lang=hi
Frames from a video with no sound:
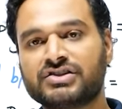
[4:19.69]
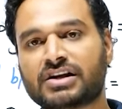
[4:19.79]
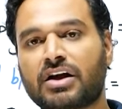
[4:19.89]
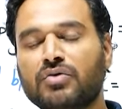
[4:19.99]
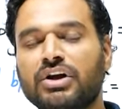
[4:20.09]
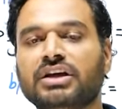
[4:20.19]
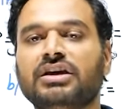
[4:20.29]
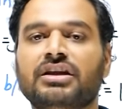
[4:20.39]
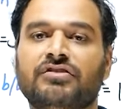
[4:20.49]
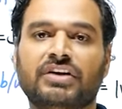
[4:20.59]

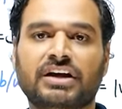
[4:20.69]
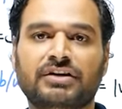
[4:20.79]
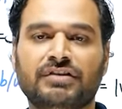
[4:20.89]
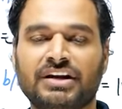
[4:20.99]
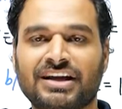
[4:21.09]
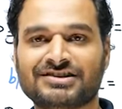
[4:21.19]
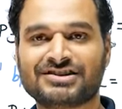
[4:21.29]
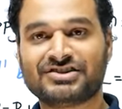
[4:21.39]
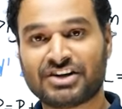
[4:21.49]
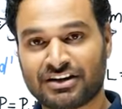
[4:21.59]
सराउंडिंग की रिफ्रैक्टिव
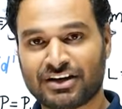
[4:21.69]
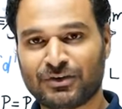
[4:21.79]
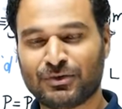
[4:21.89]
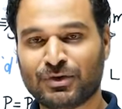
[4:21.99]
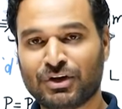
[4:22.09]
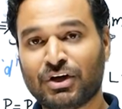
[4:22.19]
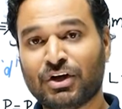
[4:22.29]
इंडेक्स से ज्यादा हो